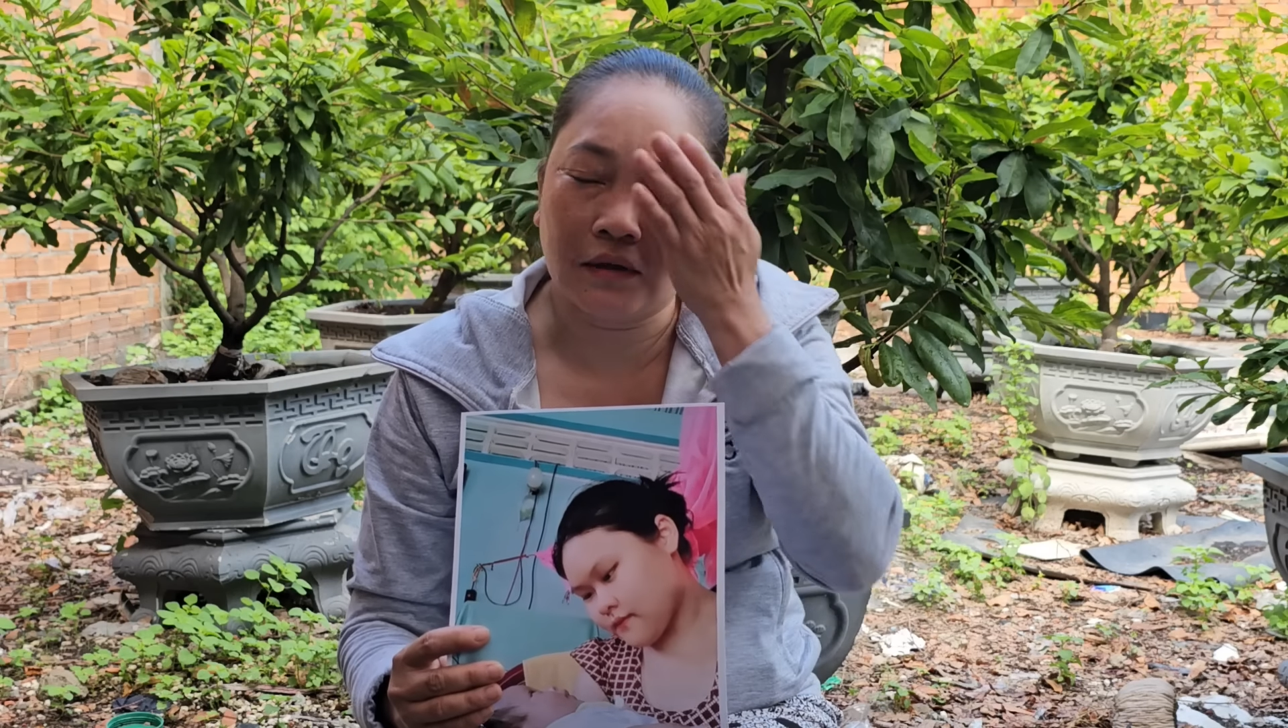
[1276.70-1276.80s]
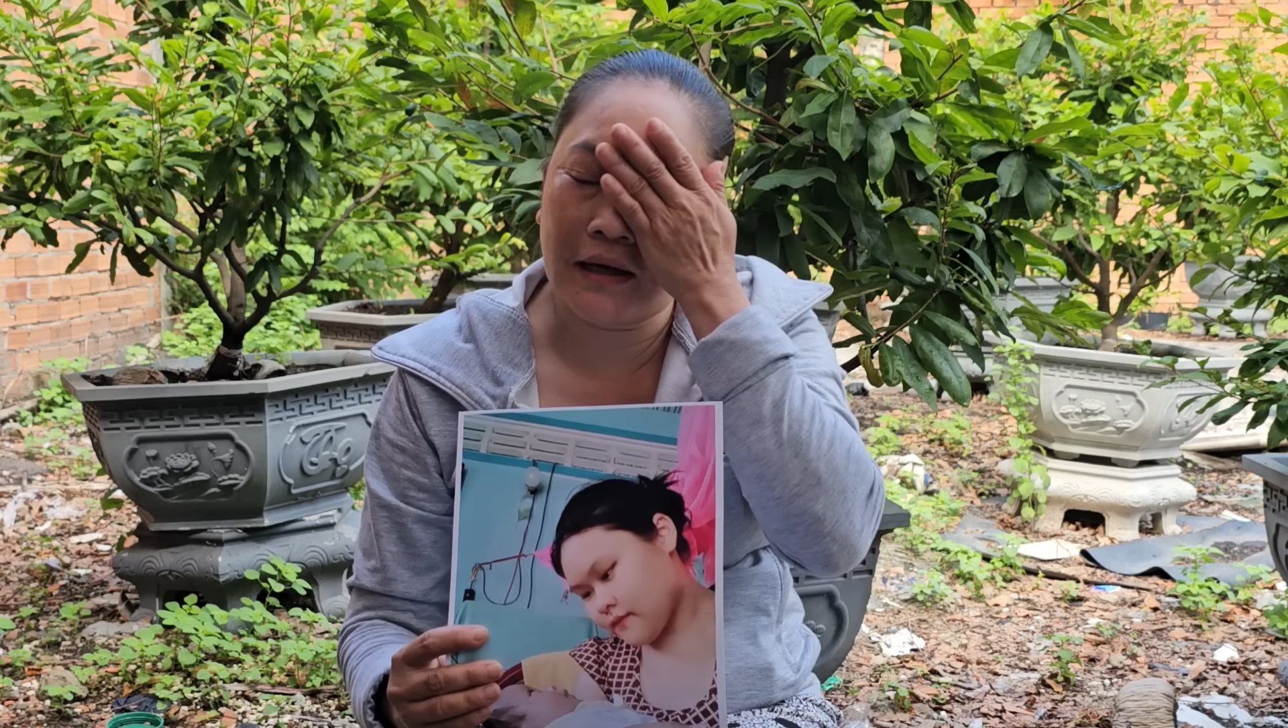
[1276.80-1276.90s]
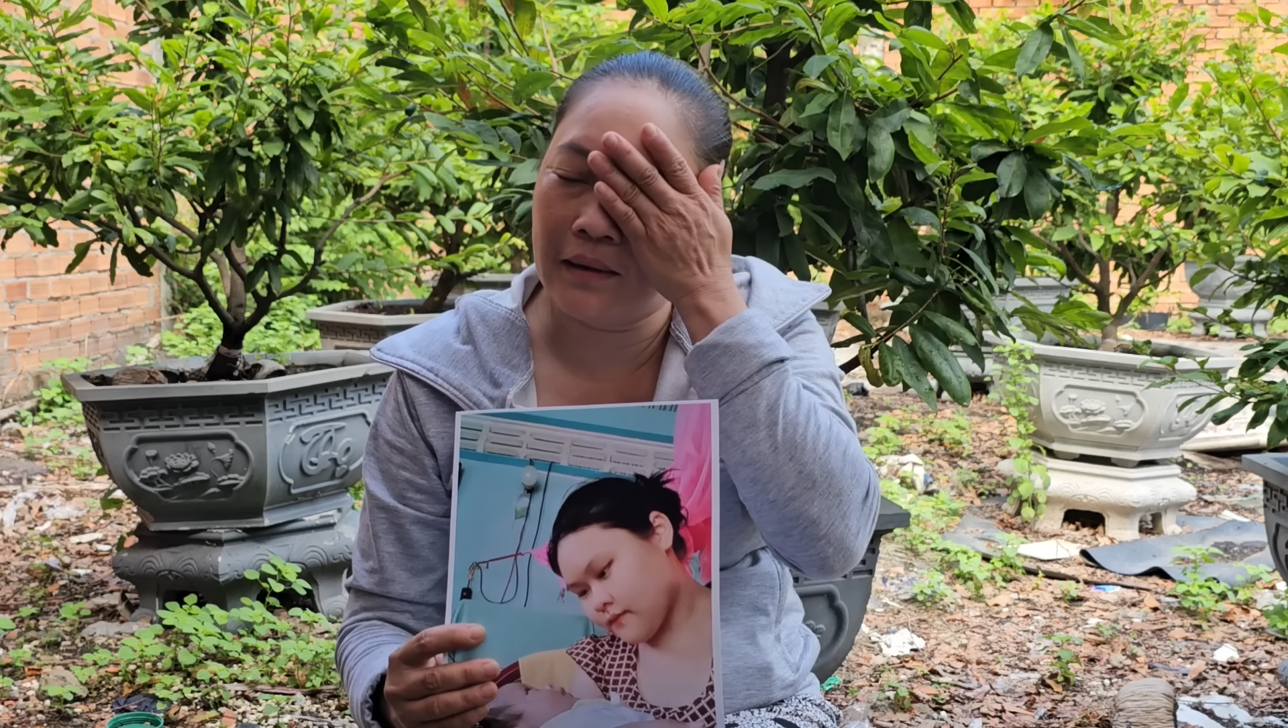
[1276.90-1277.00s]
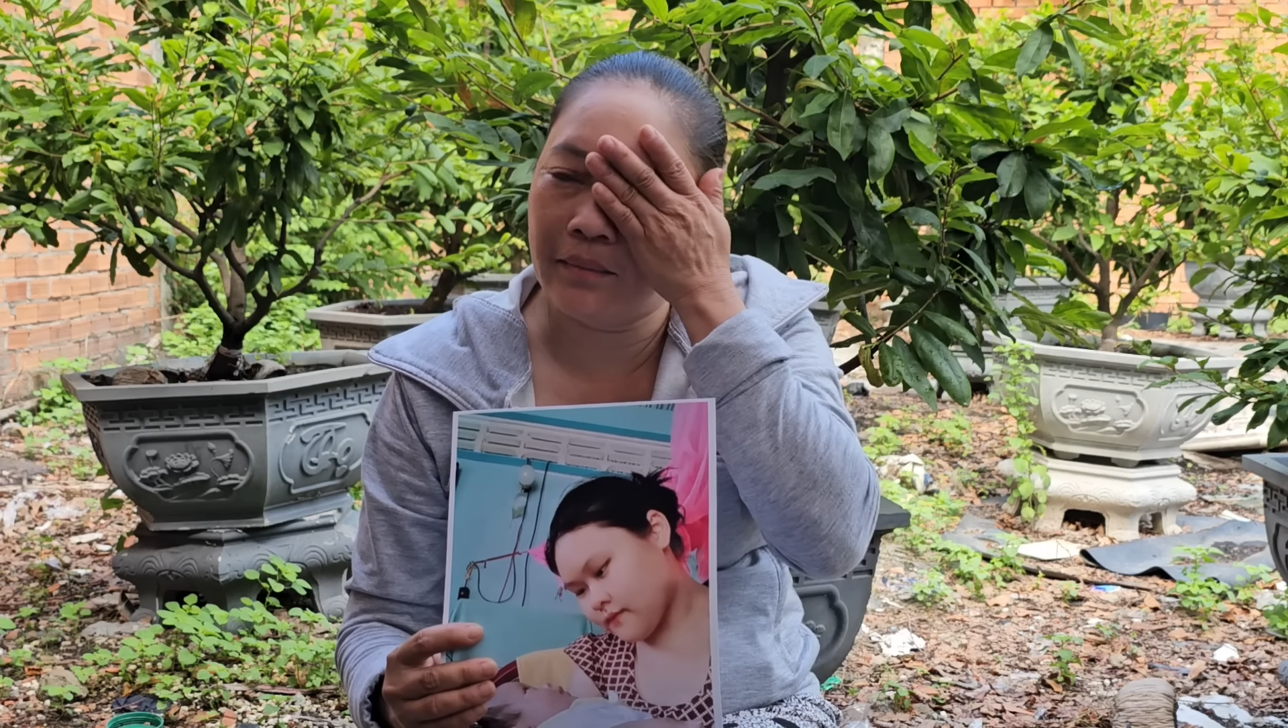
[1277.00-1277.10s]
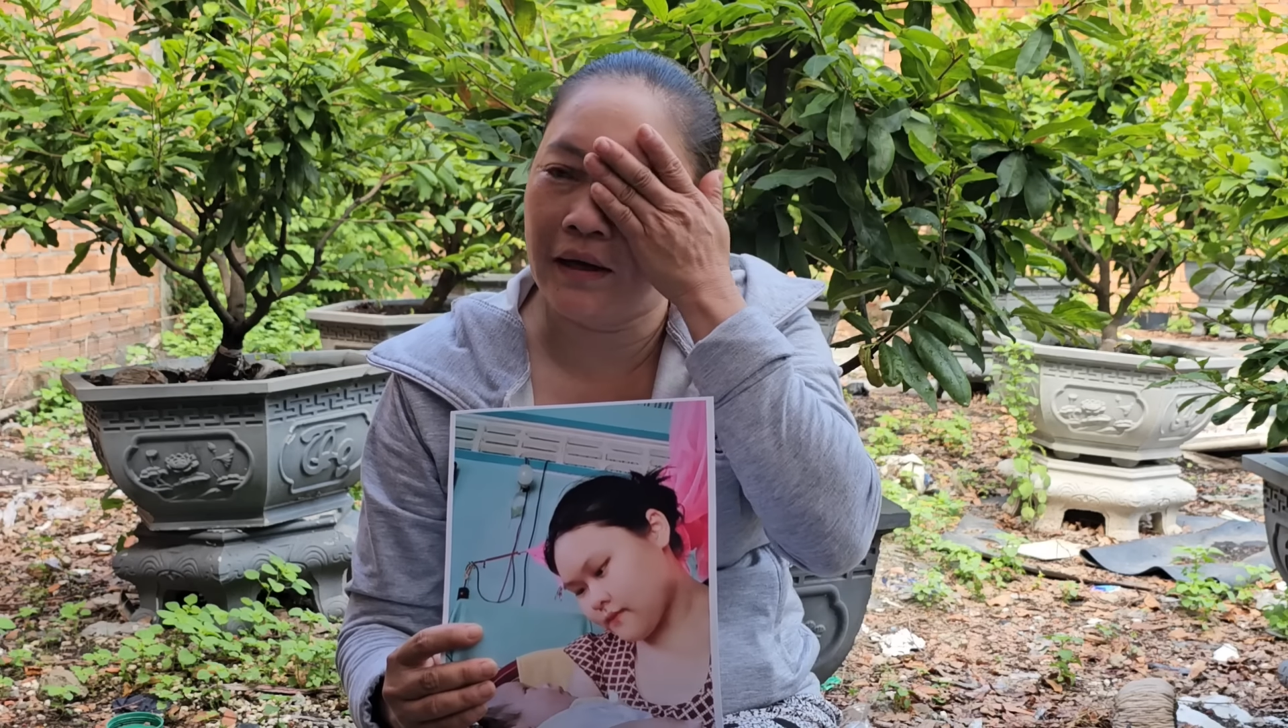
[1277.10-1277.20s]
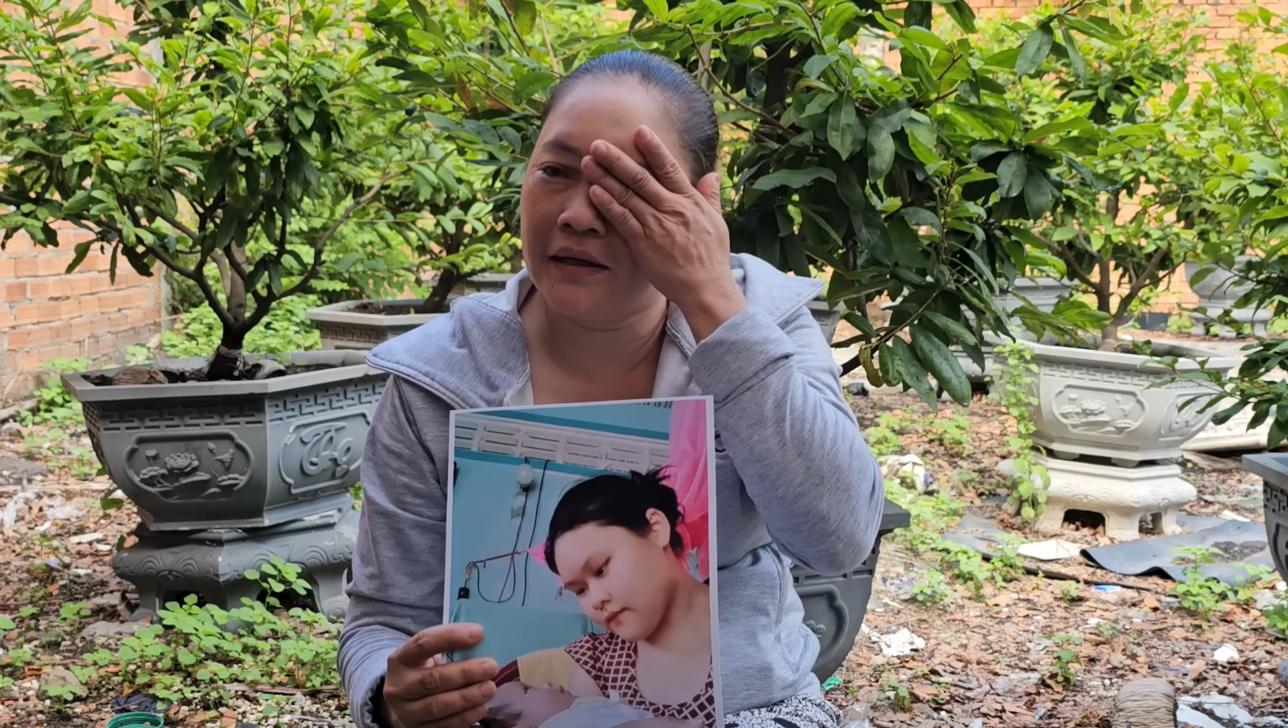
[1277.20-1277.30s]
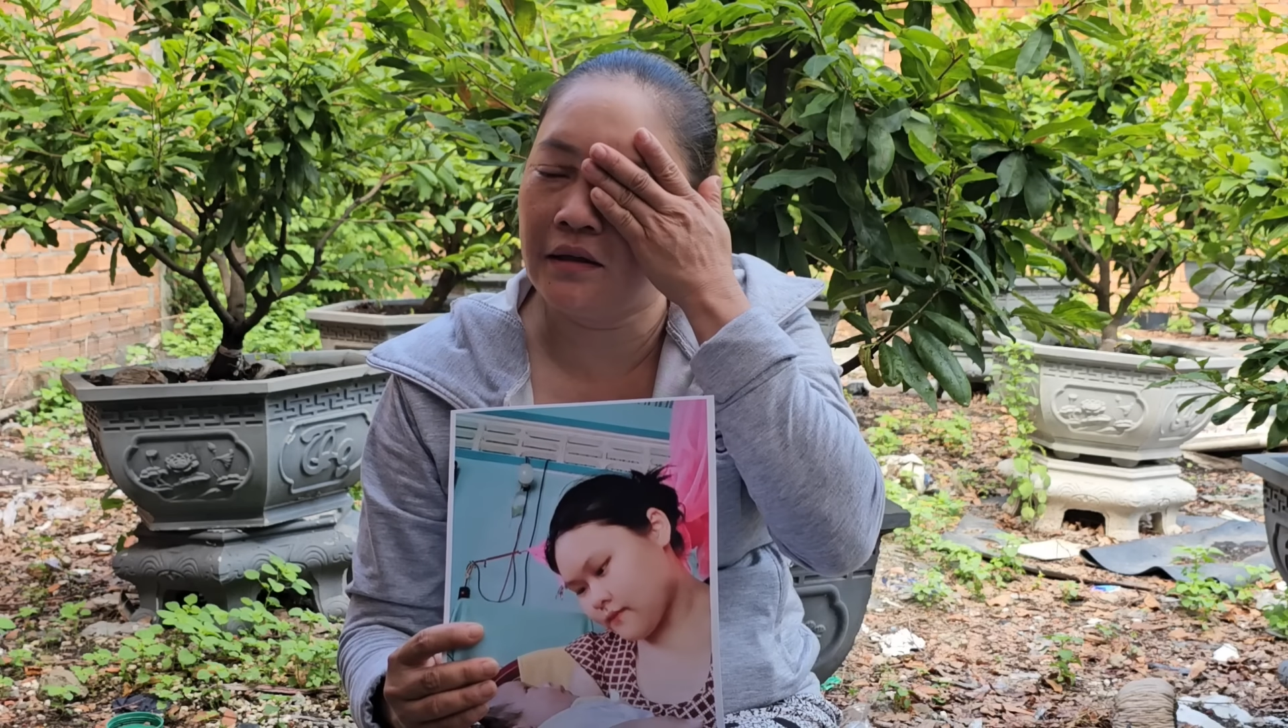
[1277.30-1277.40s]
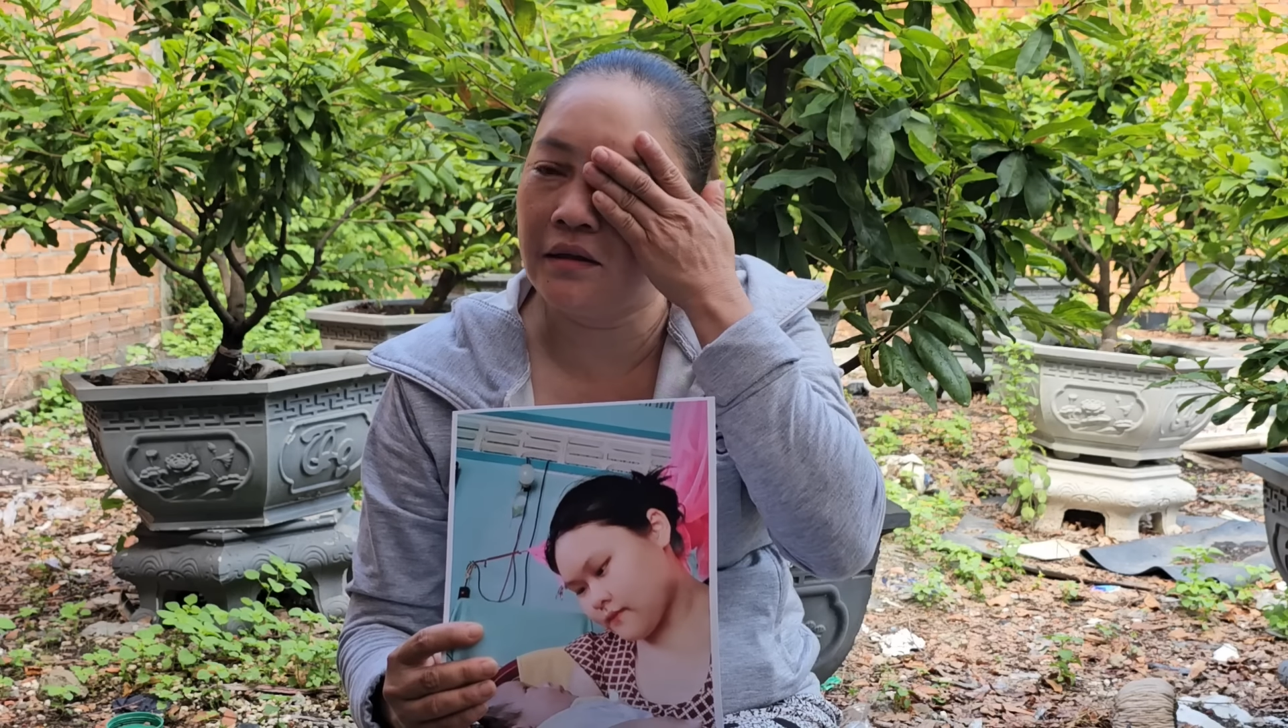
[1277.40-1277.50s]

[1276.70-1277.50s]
Ta làm mai